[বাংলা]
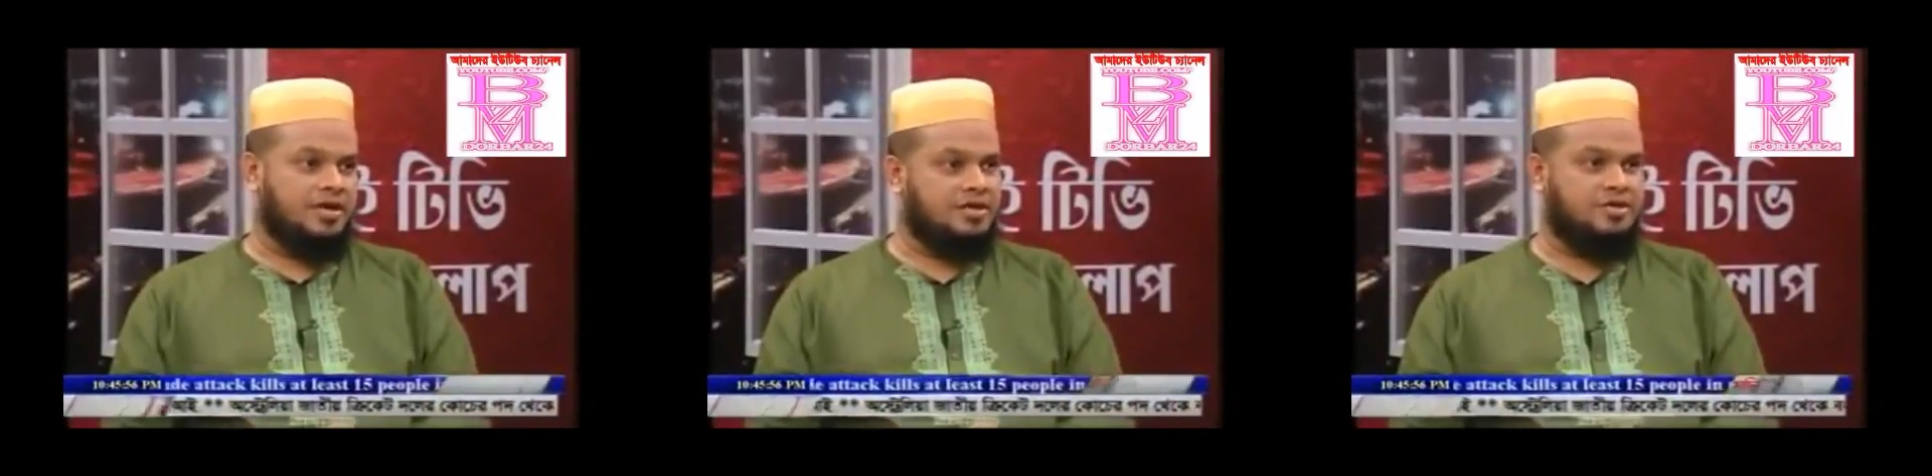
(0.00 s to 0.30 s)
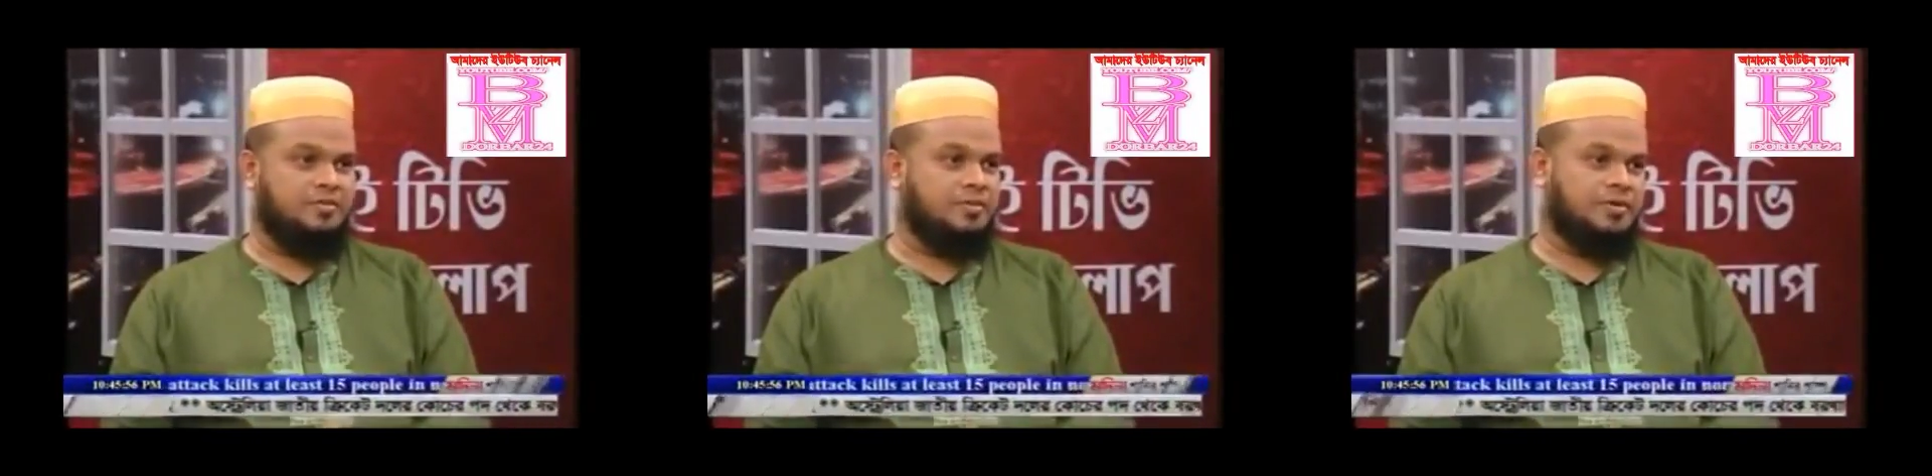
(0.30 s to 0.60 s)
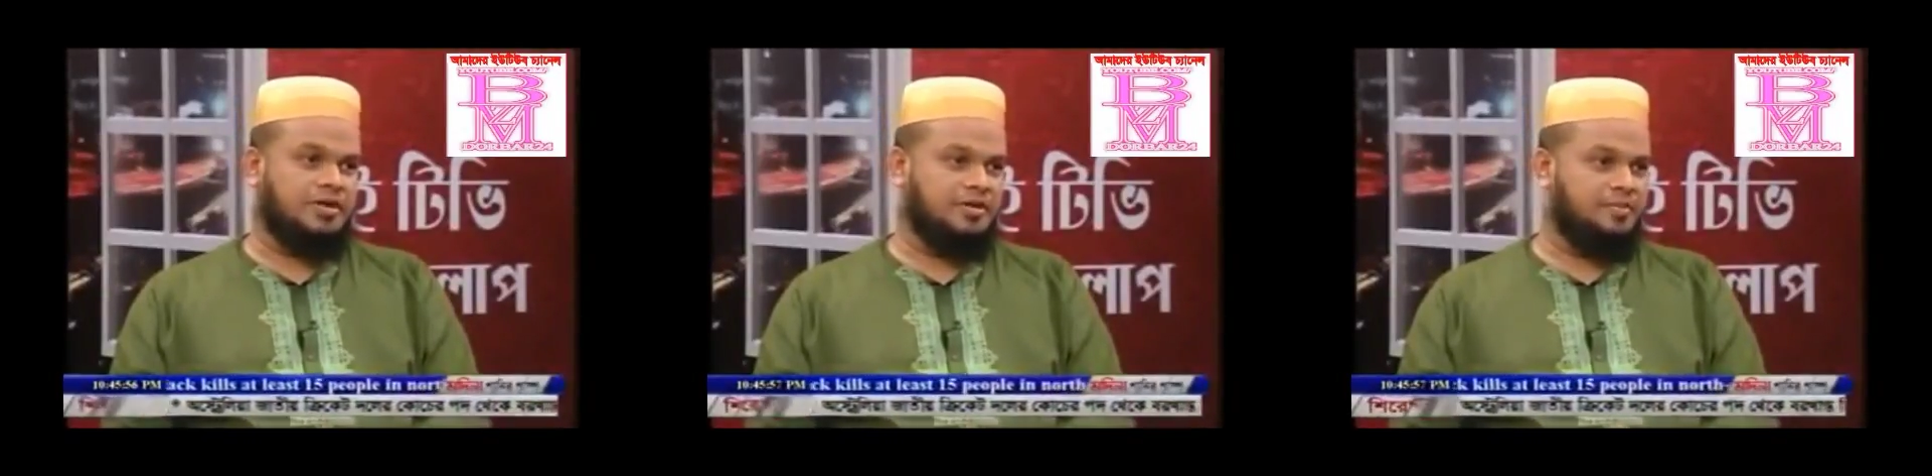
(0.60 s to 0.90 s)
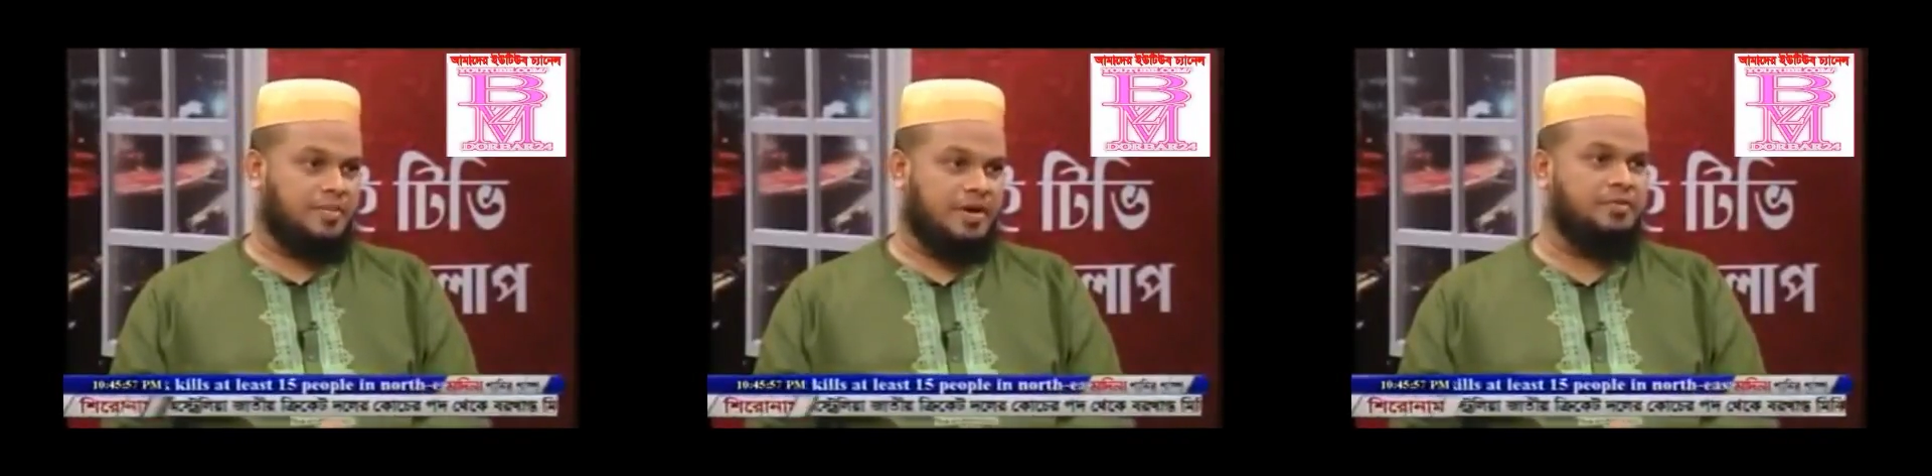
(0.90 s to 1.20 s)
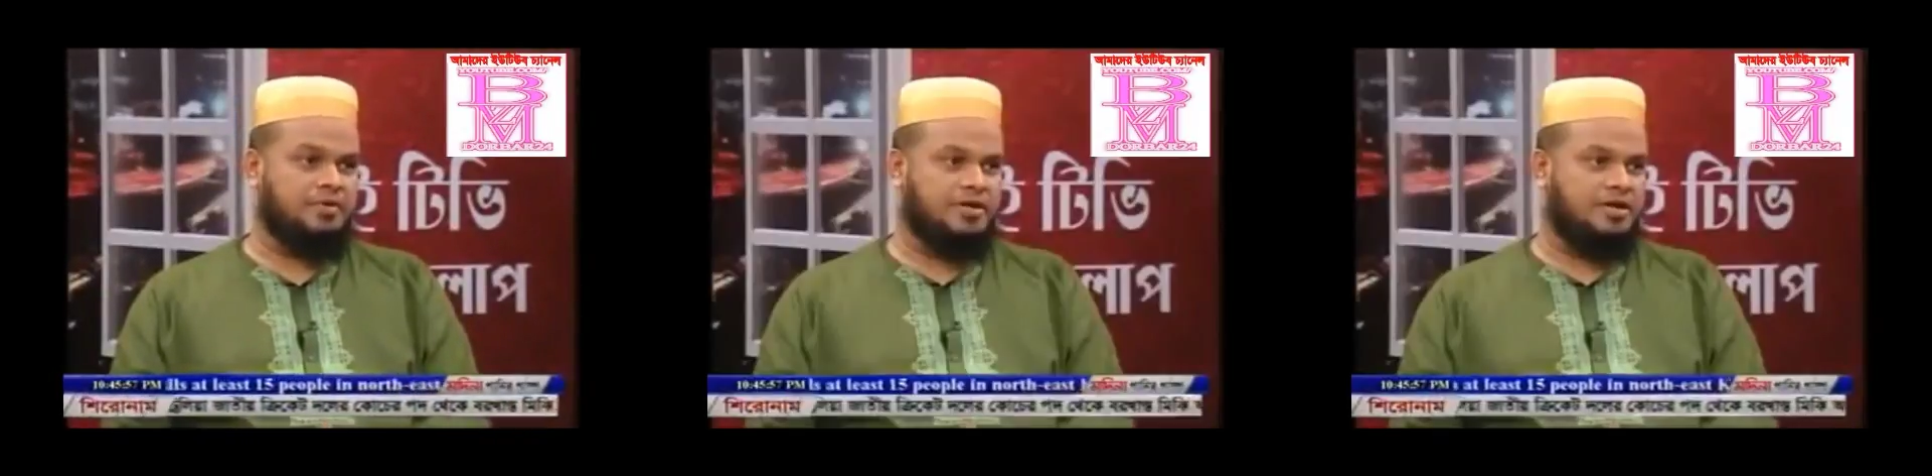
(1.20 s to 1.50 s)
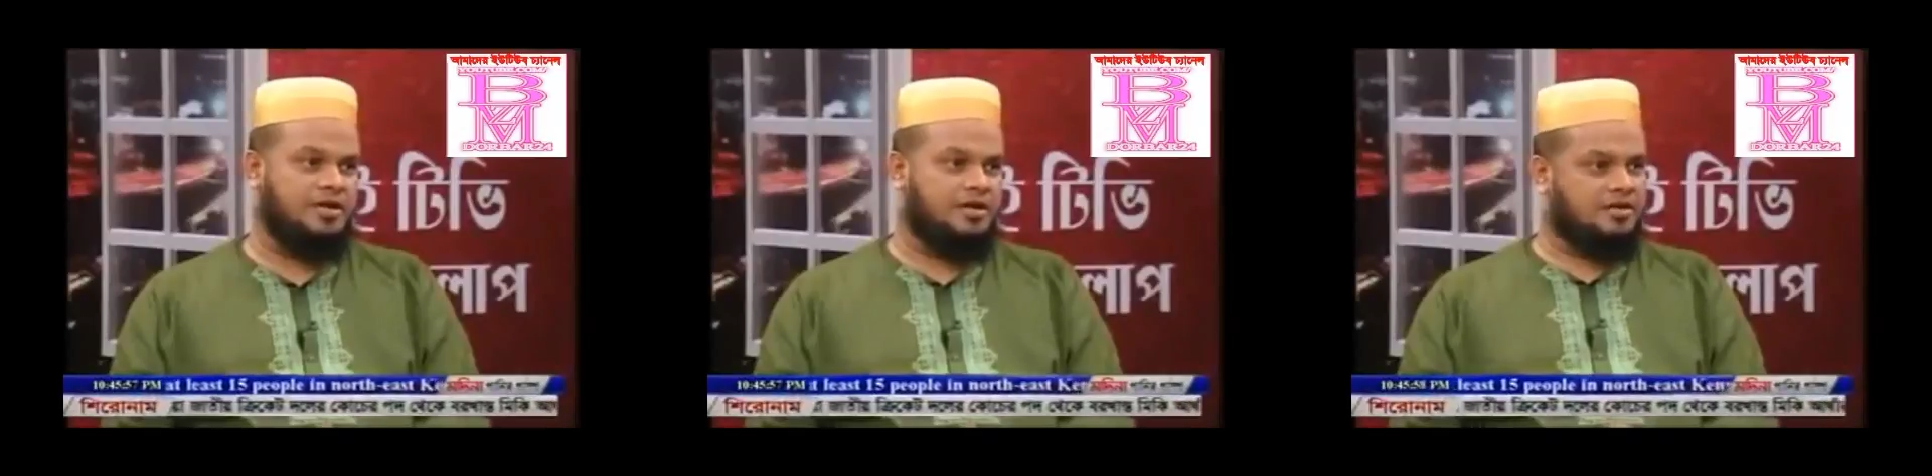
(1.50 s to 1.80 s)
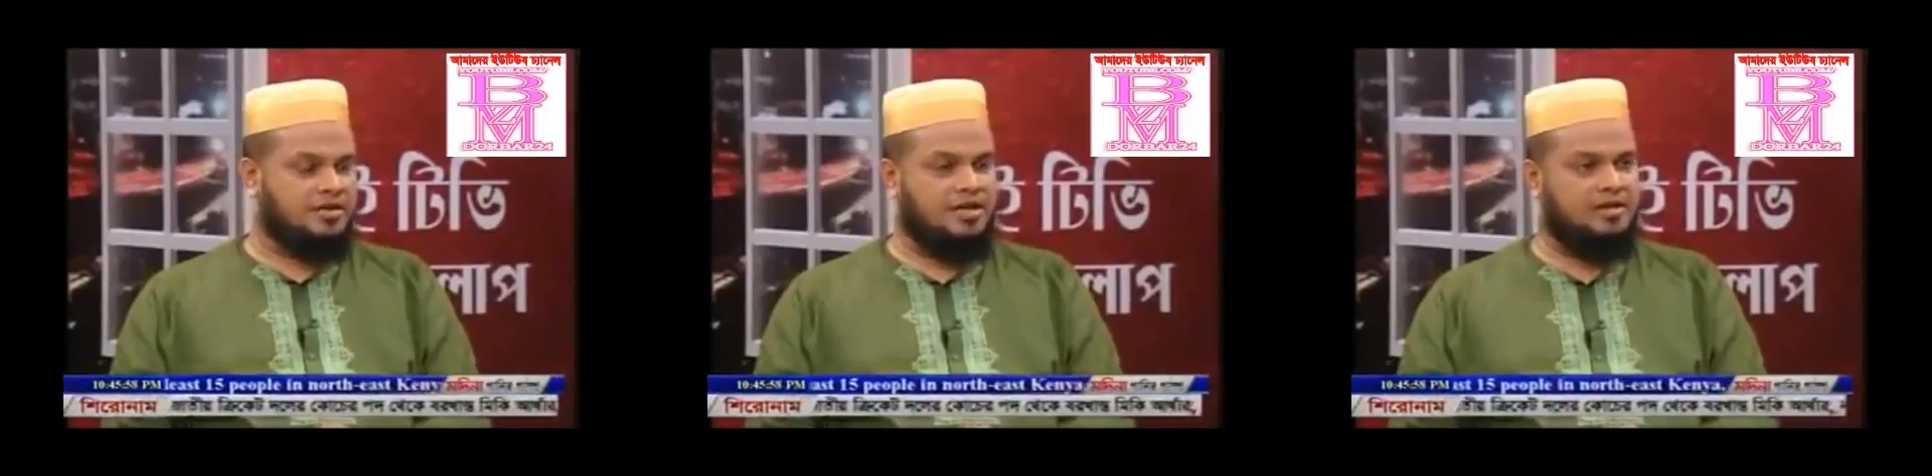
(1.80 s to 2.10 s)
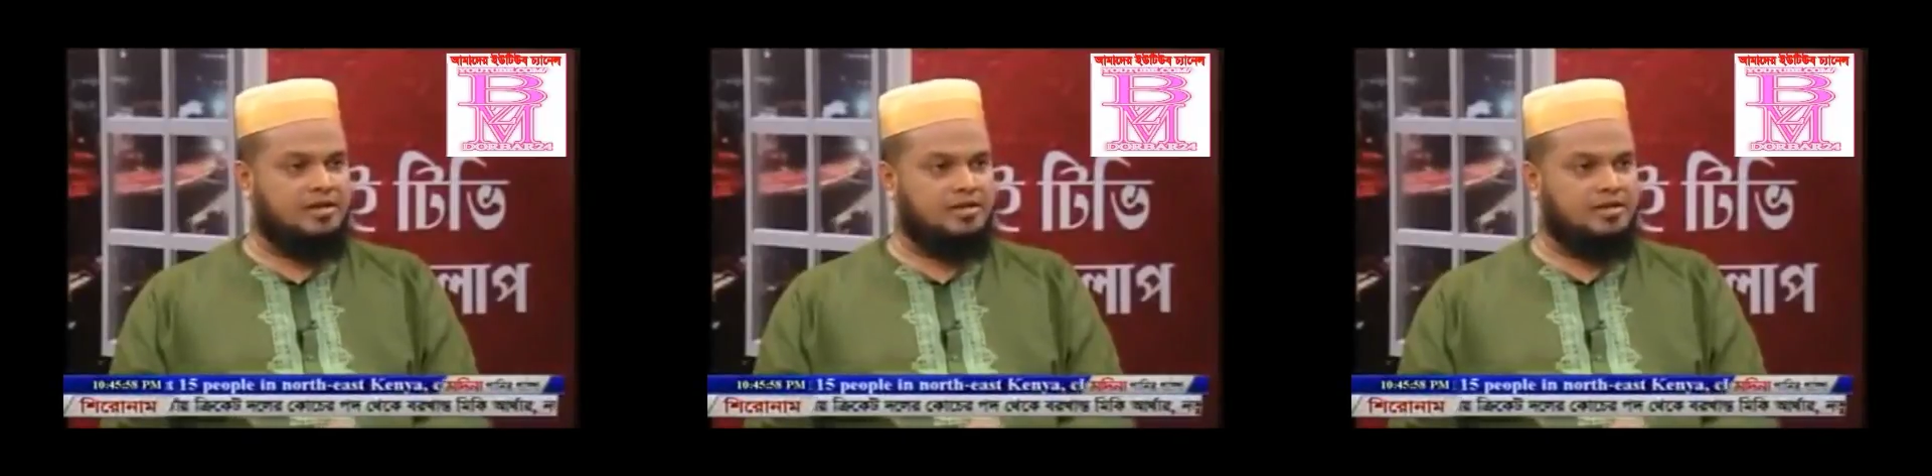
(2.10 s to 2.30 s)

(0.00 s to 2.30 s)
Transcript: এই সবে বরাত আমি পাবো কিনা তাই